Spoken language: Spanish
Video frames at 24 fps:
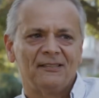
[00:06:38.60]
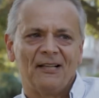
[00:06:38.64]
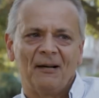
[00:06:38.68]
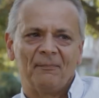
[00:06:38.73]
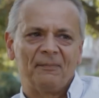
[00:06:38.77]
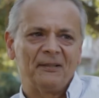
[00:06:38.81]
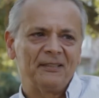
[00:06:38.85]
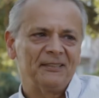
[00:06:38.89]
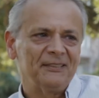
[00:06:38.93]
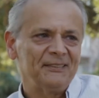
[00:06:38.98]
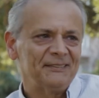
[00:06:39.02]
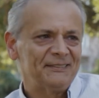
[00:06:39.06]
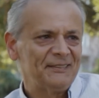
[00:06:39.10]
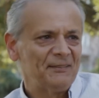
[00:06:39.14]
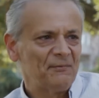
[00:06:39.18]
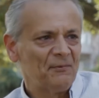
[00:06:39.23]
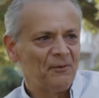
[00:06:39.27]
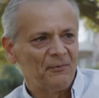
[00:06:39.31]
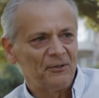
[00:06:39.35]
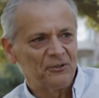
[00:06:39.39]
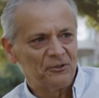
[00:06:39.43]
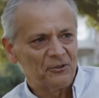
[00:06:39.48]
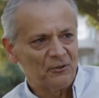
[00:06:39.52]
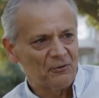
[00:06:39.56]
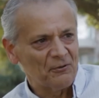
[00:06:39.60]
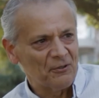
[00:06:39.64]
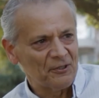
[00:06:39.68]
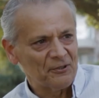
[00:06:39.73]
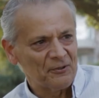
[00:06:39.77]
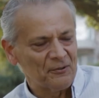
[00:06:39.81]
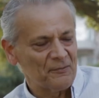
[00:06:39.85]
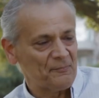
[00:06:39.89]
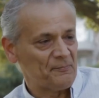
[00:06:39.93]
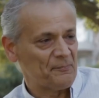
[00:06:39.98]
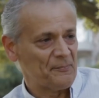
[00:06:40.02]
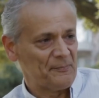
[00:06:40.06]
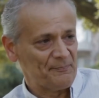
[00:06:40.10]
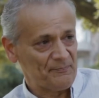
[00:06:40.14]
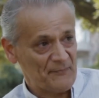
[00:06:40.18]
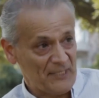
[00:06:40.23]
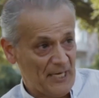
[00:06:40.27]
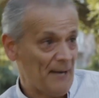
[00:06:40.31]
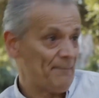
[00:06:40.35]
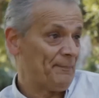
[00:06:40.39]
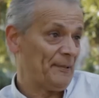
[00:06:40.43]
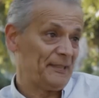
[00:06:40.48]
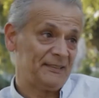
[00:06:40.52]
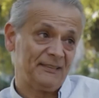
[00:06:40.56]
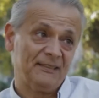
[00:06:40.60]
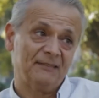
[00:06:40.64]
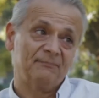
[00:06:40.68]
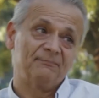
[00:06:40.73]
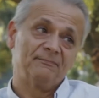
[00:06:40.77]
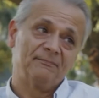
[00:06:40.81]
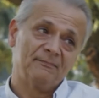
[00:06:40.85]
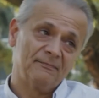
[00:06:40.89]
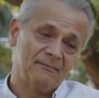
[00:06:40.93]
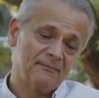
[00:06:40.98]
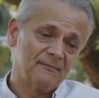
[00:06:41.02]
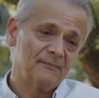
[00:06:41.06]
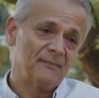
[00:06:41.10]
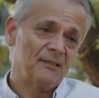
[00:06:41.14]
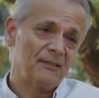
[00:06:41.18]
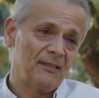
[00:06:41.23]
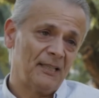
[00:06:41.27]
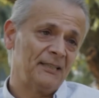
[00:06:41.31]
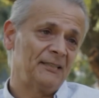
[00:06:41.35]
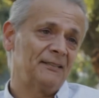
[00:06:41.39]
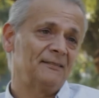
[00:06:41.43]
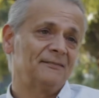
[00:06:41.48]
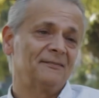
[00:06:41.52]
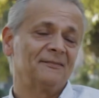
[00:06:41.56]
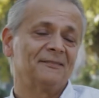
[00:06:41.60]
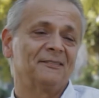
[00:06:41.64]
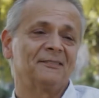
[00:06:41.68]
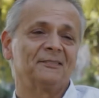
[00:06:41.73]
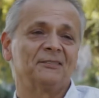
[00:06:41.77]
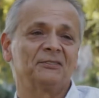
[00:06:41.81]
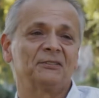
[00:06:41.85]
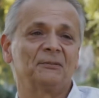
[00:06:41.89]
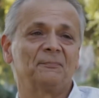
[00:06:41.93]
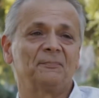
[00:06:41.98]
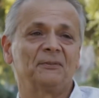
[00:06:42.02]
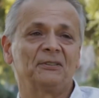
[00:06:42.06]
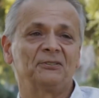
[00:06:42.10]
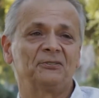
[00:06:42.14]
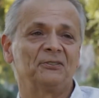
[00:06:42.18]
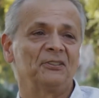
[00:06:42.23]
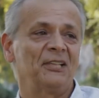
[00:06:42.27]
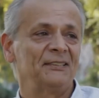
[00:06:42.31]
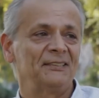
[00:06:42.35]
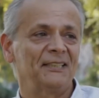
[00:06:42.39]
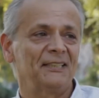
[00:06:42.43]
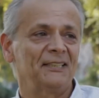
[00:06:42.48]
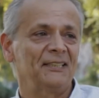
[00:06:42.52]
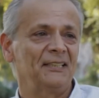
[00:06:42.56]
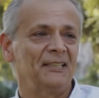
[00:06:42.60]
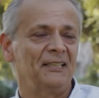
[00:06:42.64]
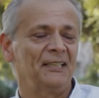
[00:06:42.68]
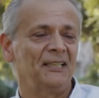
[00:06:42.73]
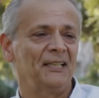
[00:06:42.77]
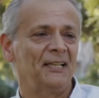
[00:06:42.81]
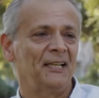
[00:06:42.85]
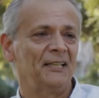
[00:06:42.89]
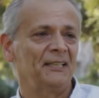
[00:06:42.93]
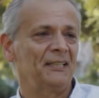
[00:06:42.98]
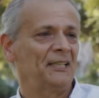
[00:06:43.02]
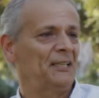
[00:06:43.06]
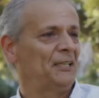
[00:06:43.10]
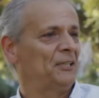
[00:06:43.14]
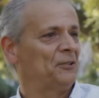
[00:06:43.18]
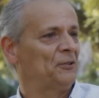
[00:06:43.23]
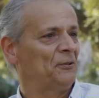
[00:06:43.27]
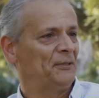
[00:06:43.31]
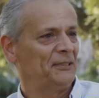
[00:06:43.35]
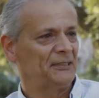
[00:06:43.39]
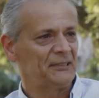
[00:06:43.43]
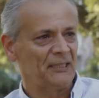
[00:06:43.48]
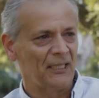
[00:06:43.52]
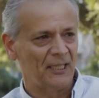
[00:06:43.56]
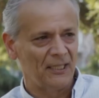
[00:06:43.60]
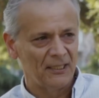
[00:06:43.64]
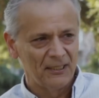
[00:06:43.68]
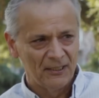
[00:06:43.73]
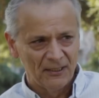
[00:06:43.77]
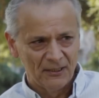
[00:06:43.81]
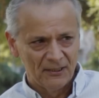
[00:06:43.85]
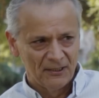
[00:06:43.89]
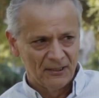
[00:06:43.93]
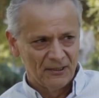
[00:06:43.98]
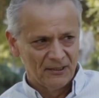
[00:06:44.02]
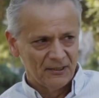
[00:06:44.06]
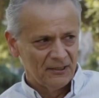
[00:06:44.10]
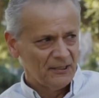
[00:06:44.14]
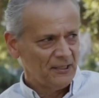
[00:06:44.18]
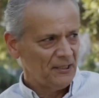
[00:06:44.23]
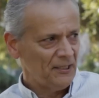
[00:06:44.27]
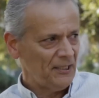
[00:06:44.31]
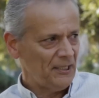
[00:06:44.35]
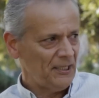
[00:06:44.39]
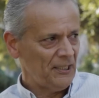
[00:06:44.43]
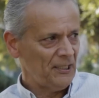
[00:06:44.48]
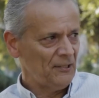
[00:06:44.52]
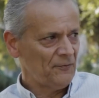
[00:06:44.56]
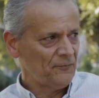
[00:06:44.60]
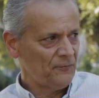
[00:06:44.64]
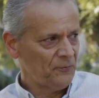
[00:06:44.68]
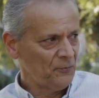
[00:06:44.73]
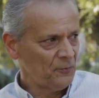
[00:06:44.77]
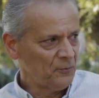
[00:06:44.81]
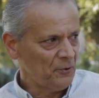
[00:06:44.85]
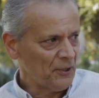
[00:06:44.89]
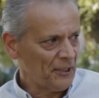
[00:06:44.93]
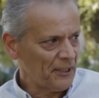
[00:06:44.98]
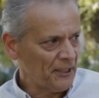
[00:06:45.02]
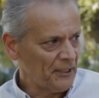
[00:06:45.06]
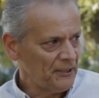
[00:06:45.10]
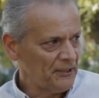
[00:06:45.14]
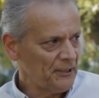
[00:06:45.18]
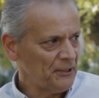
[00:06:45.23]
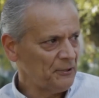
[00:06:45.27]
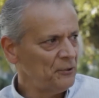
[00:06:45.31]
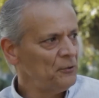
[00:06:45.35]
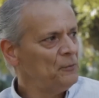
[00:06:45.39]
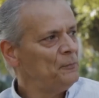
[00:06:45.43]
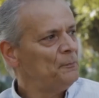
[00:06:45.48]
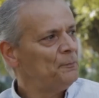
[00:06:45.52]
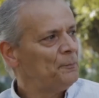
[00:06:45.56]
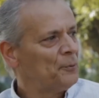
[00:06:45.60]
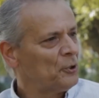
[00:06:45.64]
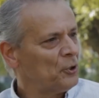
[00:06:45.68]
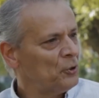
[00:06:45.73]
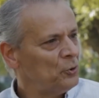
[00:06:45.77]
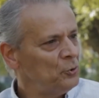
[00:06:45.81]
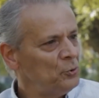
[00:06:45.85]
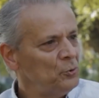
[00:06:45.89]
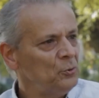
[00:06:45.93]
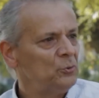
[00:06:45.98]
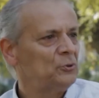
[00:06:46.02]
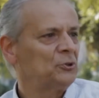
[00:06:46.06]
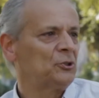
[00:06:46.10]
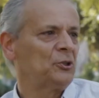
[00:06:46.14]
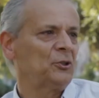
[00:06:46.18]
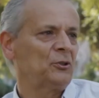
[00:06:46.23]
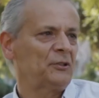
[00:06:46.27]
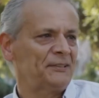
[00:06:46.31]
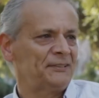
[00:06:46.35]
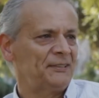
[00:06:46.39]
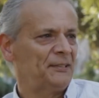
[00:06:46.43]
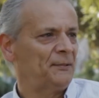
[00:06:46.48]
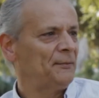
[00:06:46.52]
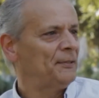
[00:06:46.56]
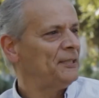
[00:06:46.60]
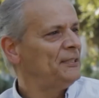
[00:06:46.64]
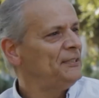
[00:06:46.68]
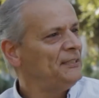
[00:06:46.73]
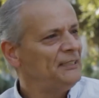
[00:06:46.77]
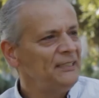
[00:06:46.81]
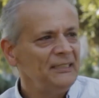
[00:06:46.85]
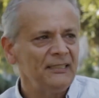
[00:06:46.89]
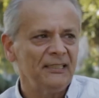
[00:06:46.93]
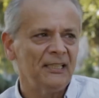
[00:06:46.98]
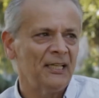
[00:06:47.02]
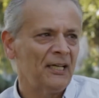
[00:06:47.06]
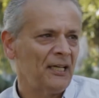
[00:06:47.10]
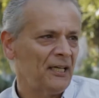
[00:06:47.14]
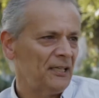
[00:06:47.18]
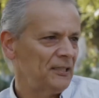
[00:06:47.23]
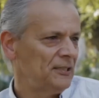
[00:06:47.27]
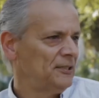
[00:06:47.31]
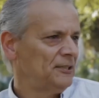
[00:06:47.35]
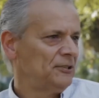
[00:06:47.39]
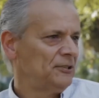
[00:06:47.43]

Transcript: A partir de ese momento, aparte, no se puede soslayar que en la década del 90 el fútbol argentino era un producto que se vendía